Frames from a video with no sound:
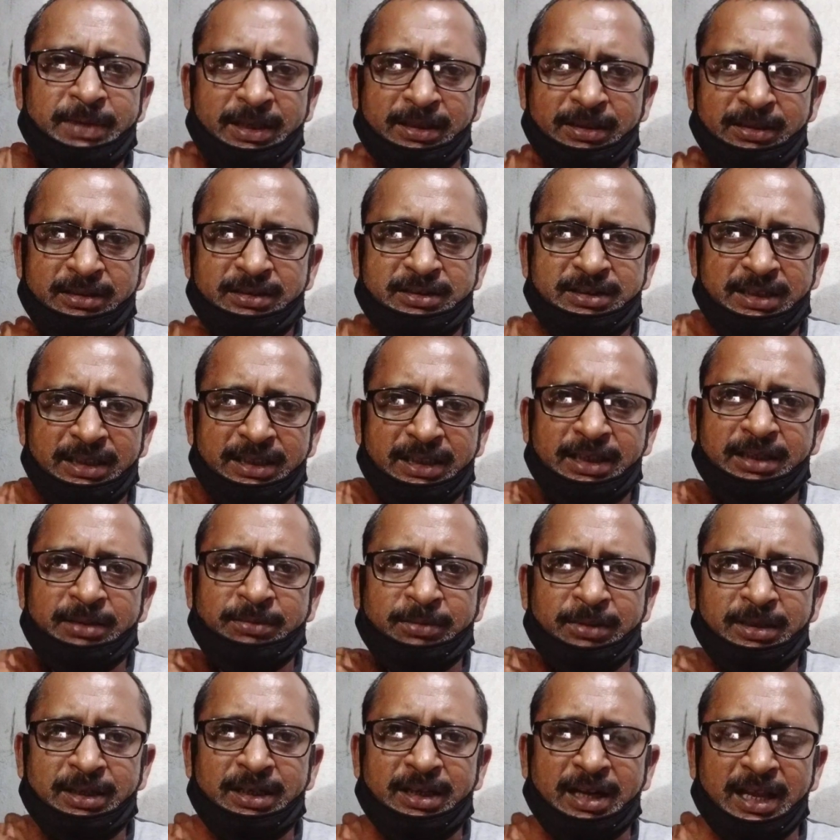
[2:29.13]
ব্যান্ড যেটাকে
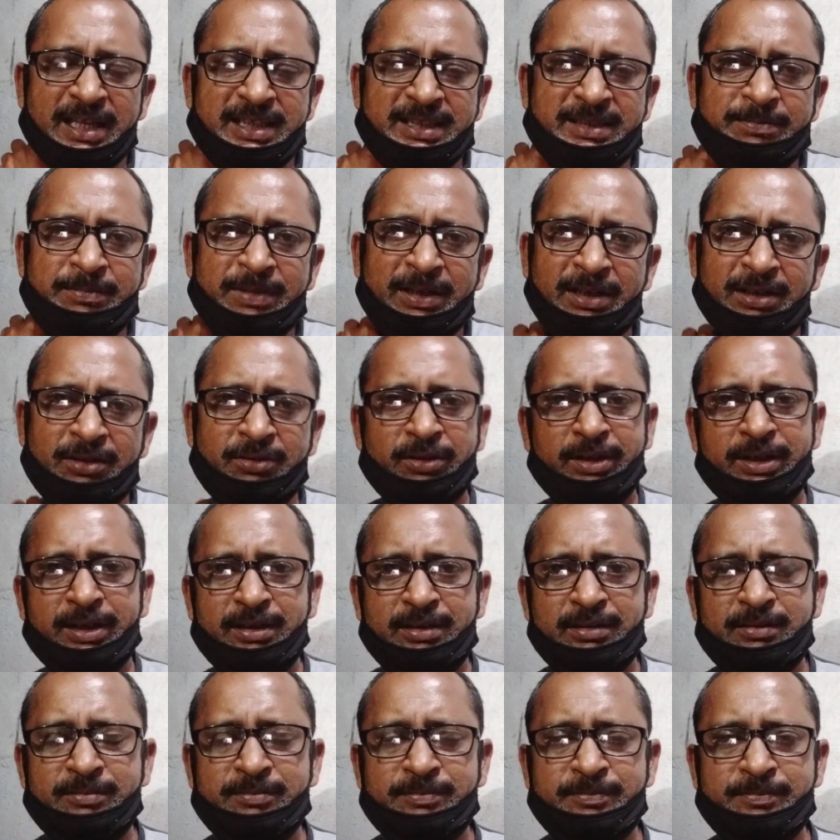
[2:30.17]
বলে রাইস ব্যান্ড অয়েল